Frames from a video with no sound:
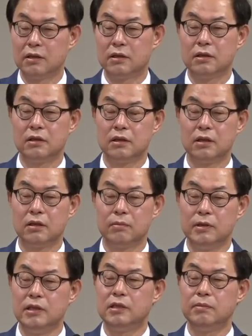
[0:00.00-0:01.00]
그
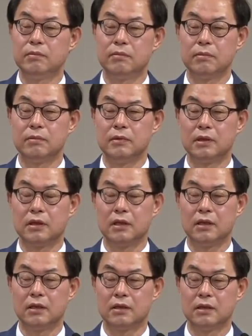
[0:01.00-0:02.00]
민심
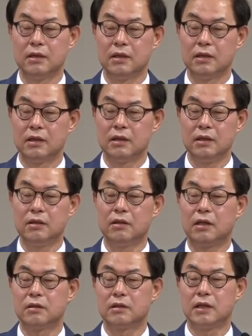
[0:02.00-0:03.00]
이렇게
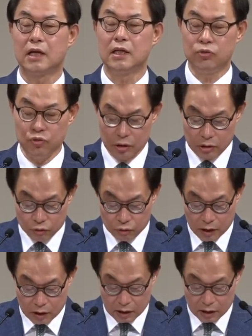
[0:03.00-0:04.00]
이끌어가서 자기 유익을
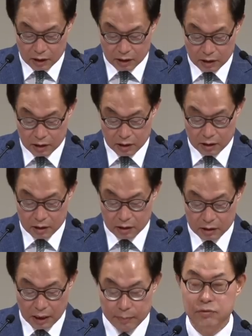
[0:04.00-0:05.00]
구할까?
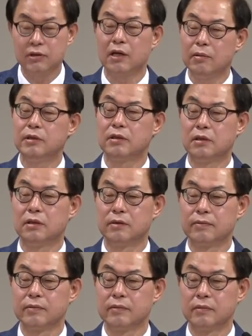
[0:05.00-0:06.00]
나쁜 사람이죠.
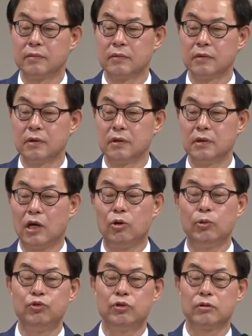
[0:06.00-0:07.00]
그
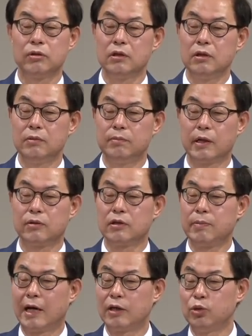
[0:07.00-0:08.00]
야고보 죽였더니
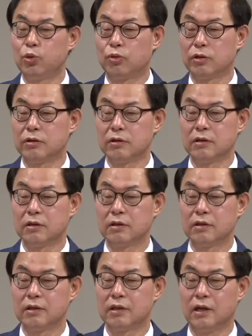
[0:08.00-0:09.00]
백성들 반응이 좋거든.
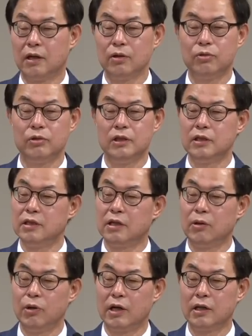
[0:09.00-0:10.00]
그러니까 아이고
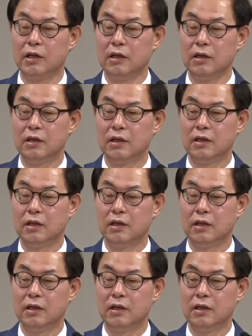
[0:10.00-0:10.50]
인기가 올라가네.